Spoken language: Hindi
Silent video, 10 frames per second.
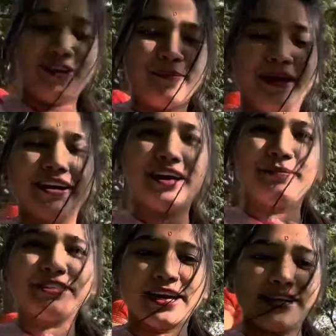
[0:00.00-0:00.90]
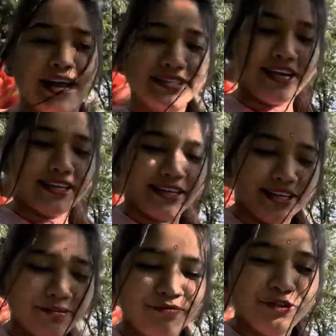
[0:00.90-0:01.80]
हमारे घर बेचारी आ जा रही है
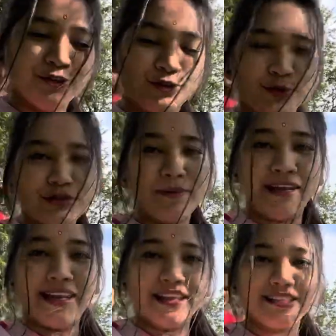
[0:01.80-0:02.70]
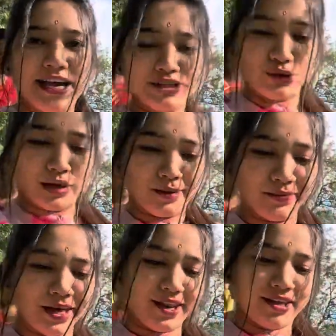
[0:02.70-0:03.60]
ना तो उस बिल्ली की जान जोखिम
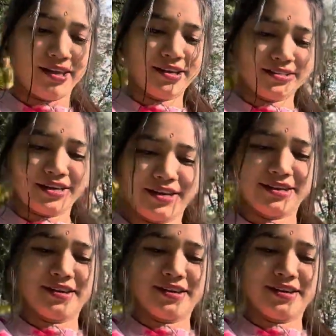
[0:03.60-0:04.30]
कर रखी है श्रेया ने